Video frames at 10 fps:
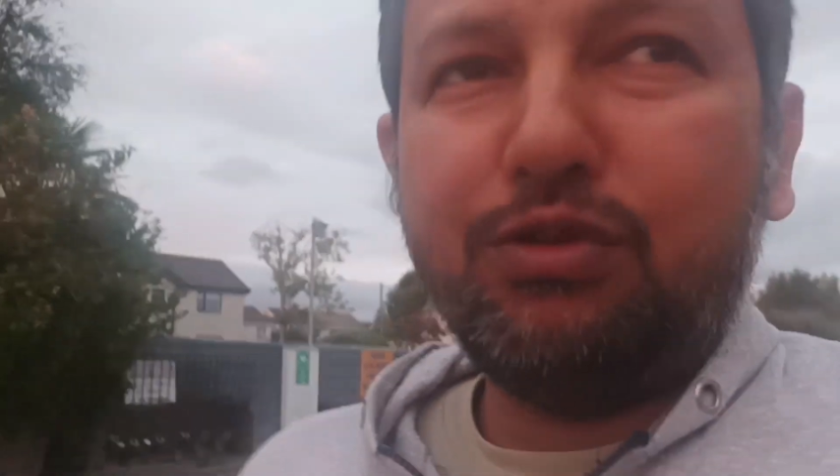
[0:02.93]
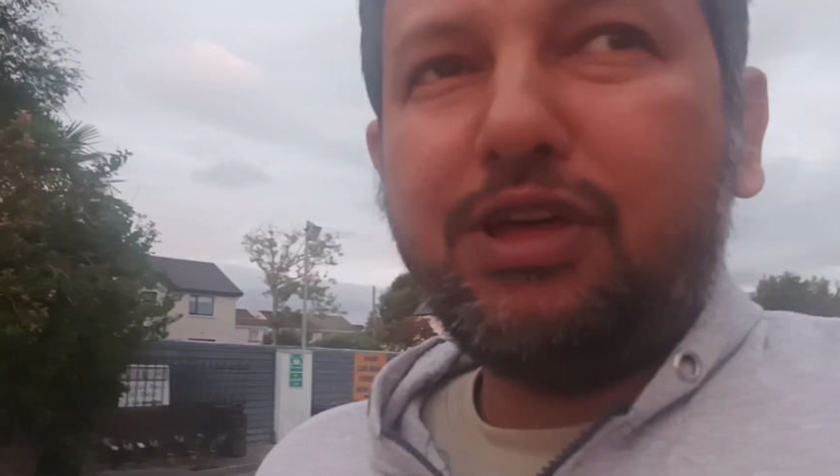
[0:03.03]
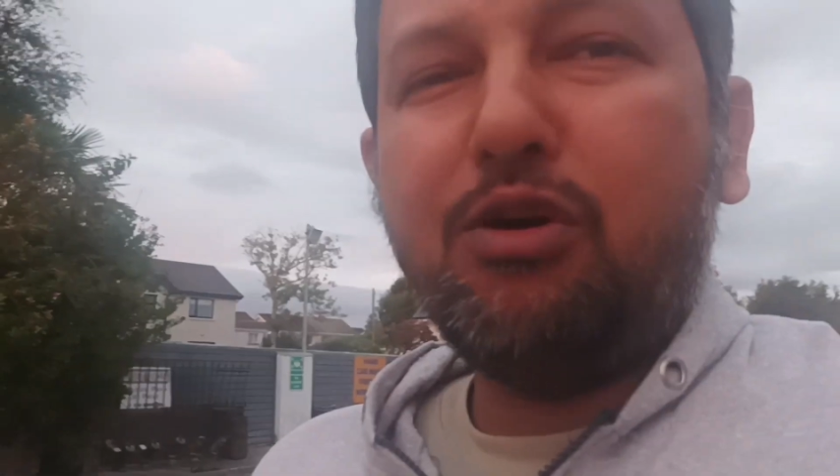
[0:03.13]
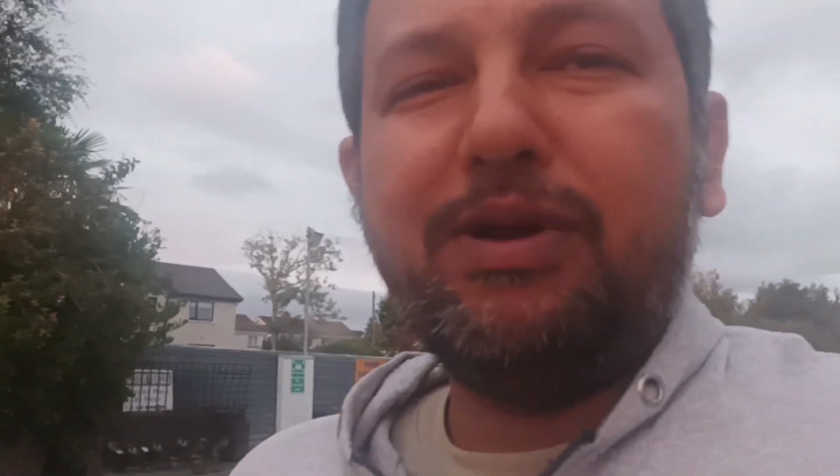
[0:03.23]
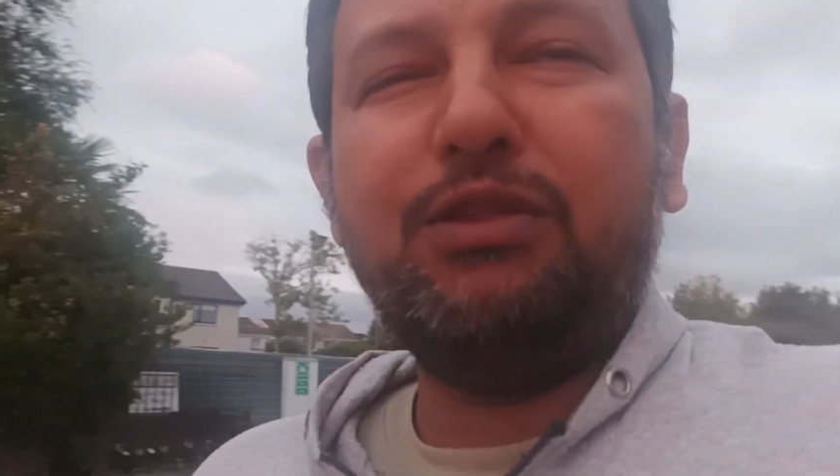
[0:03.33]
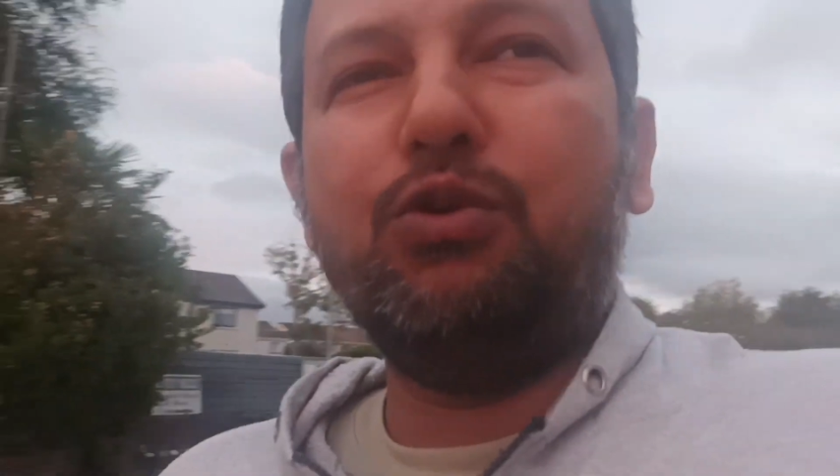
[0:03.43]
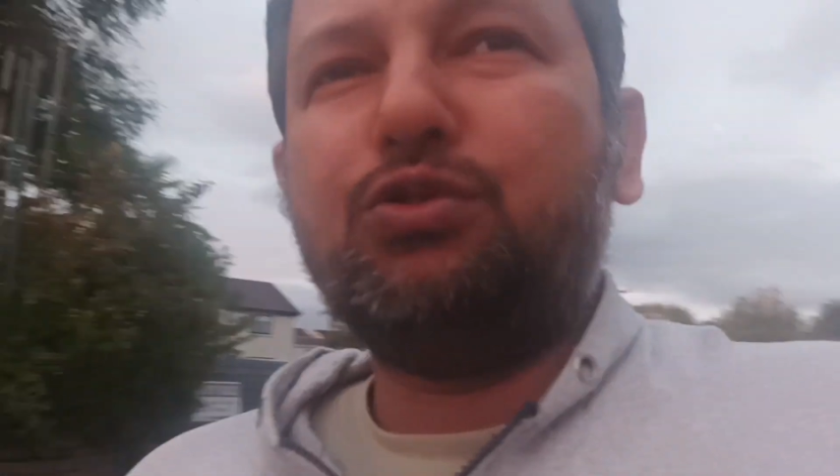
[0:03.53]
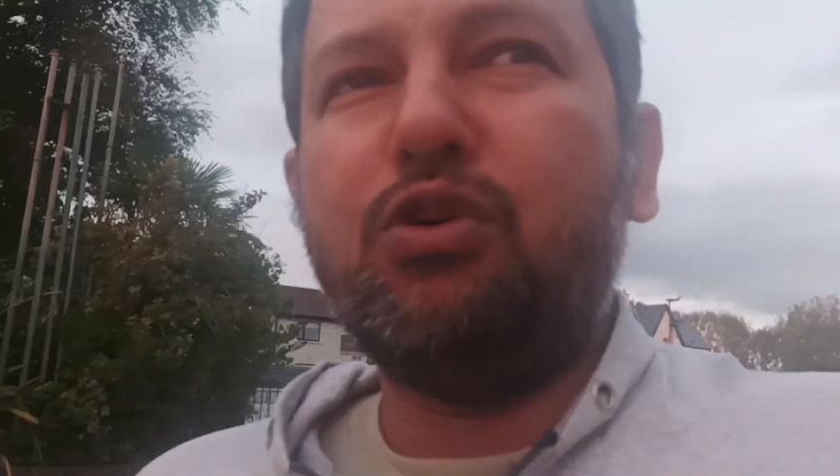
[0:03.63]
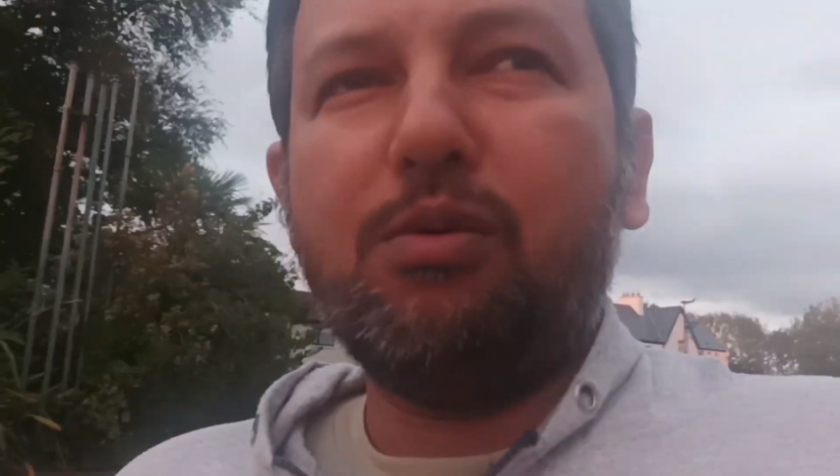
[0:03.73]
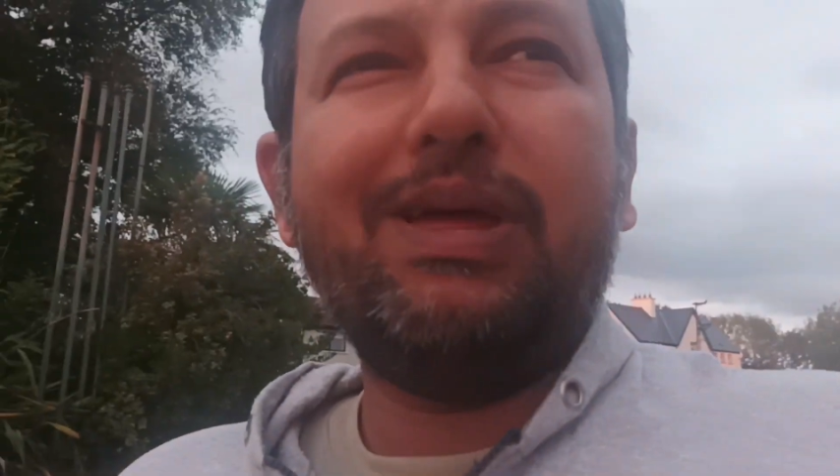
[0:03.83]
सुनता हूँ मेरे
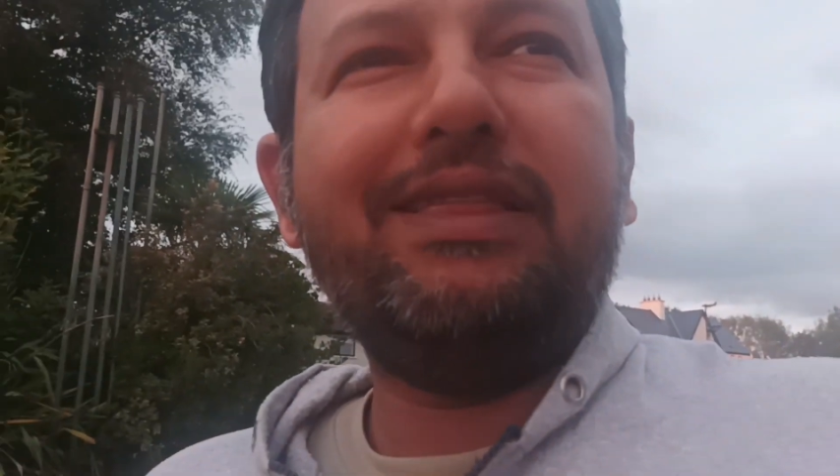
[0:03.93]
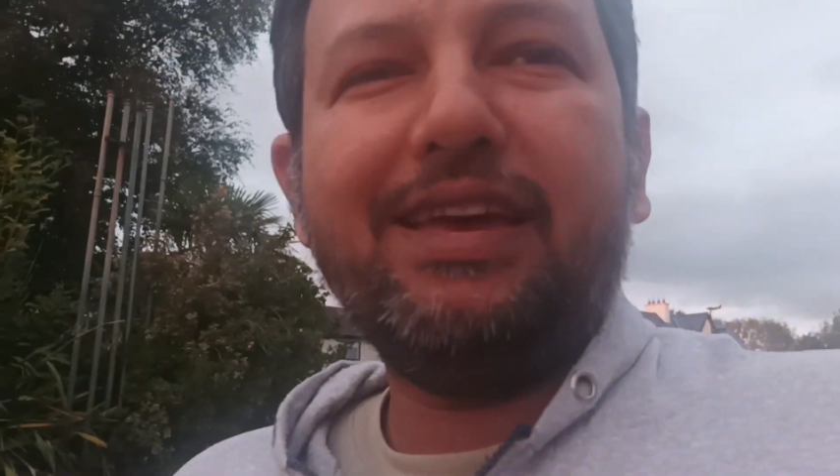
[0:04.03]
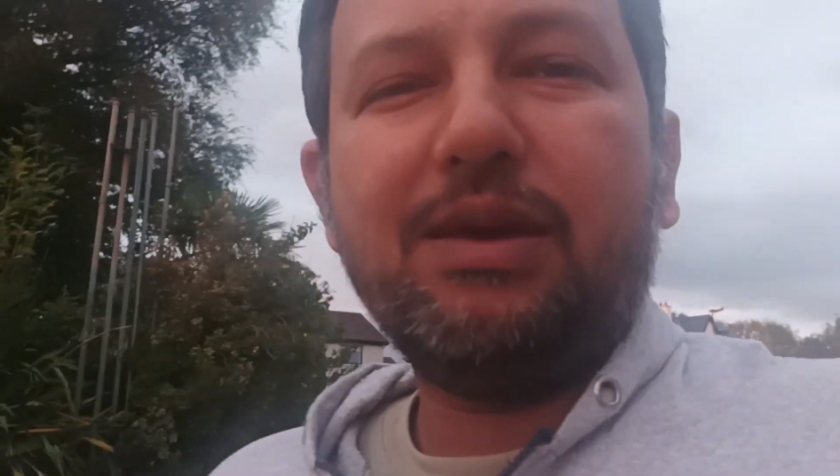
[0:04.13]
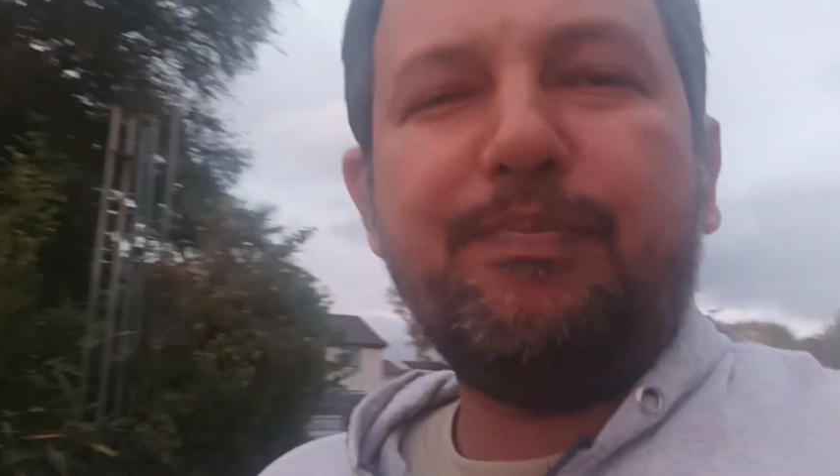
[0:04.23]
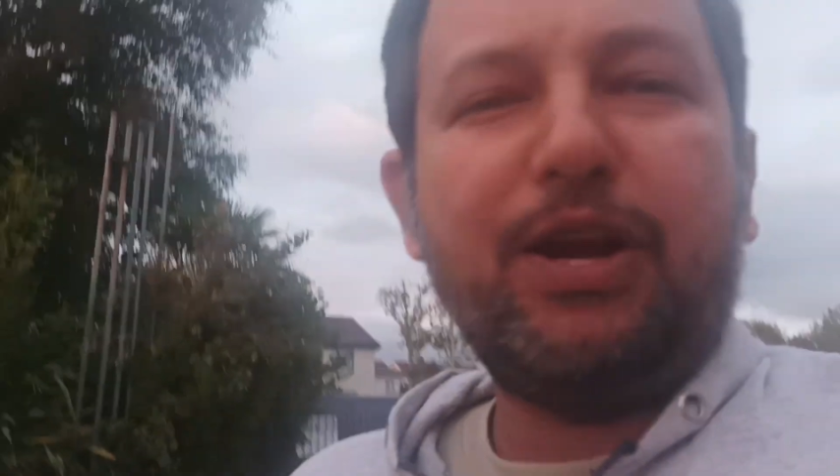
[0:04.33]
दोस्तों को बताते हैं कि